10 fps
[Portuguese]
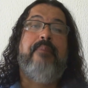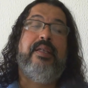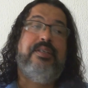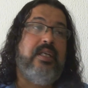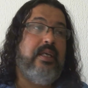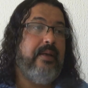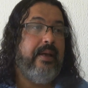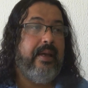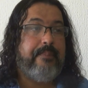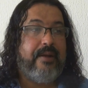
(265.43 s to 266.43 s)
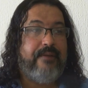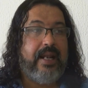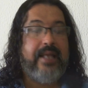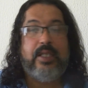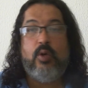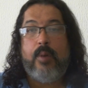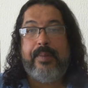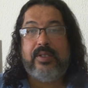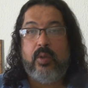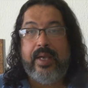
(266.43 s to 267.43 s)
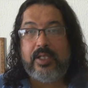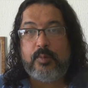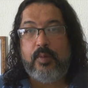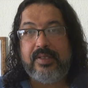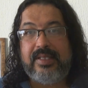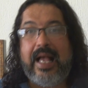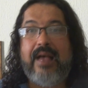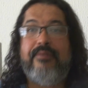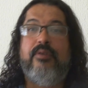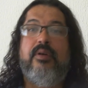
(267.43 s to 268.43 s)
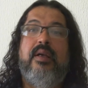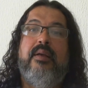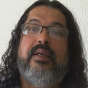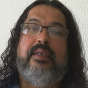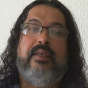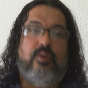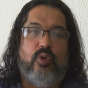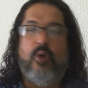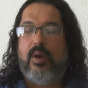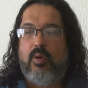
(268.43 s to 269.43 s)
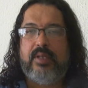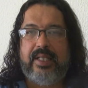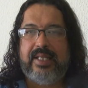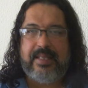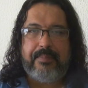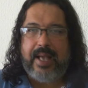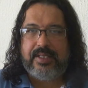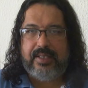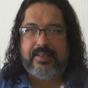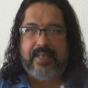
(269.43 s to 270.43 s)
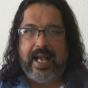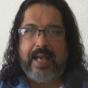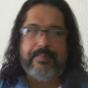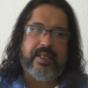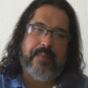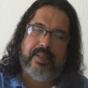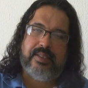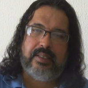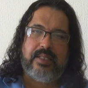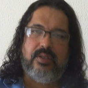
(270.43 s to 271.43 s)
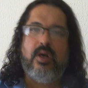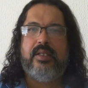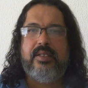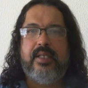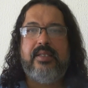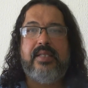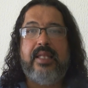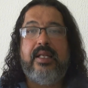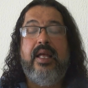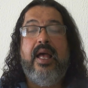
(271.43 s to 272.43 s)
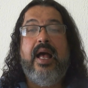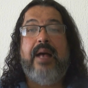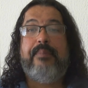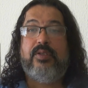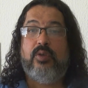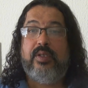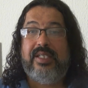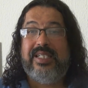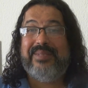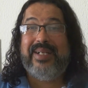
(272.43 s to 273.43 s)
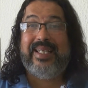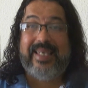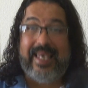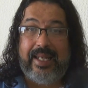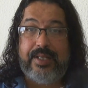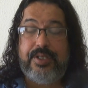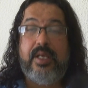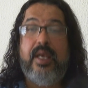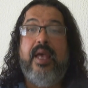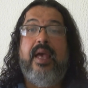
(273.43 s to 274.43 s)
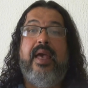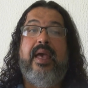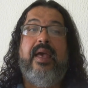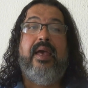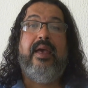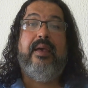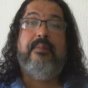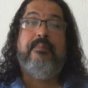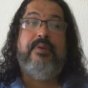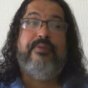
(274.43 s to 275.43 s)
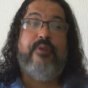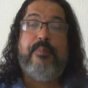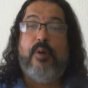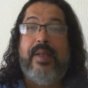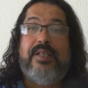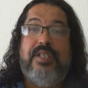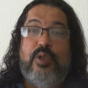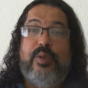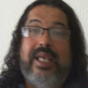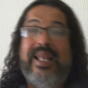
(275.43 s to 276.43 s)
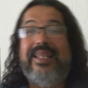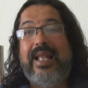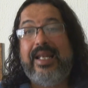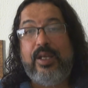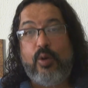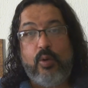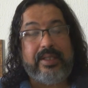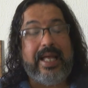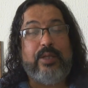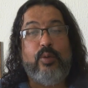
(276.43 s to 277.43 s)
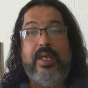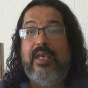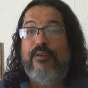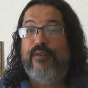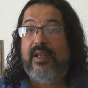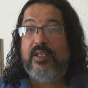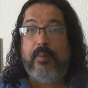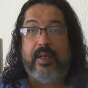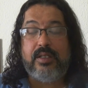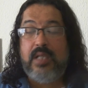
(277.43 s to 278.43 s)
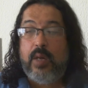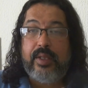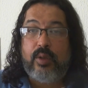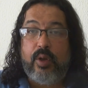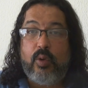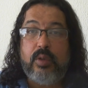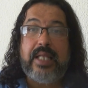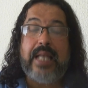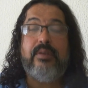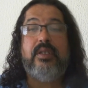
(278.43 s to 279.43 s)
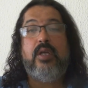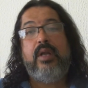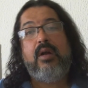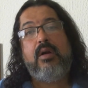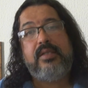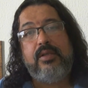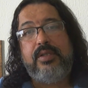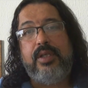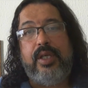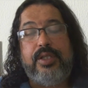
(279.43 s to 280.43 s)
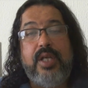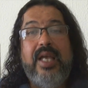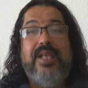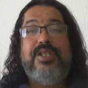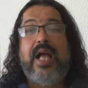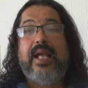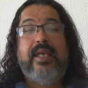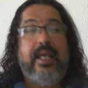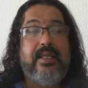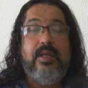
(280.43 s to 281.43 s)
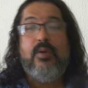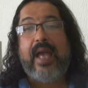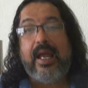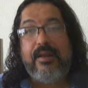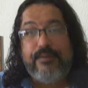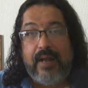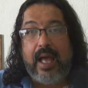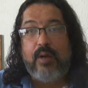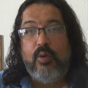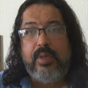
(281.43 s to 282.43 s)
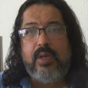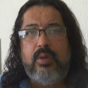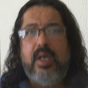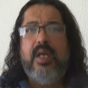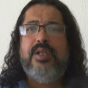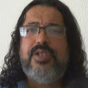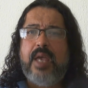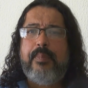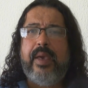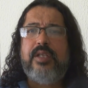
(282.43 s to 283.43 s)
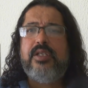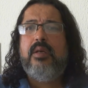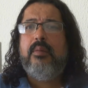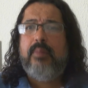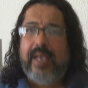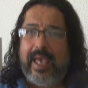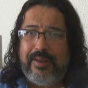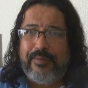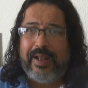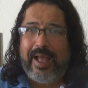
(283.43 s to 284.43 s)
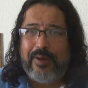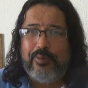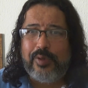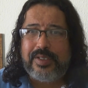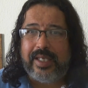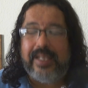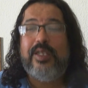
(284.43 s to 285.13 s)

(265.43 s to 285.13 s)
Pedi é, eh, para falar então com a pessoa responsável que toma conta dessa parte da CEAP, que apresenta as notas, etc. A pessoa se chama Kennedy é, me foi prometido que ele entraria em contato. Infelizmente, não entrou em contato, então o negócio é o seguinte: já que eles não querem falar comigo, de repente querem falar com você.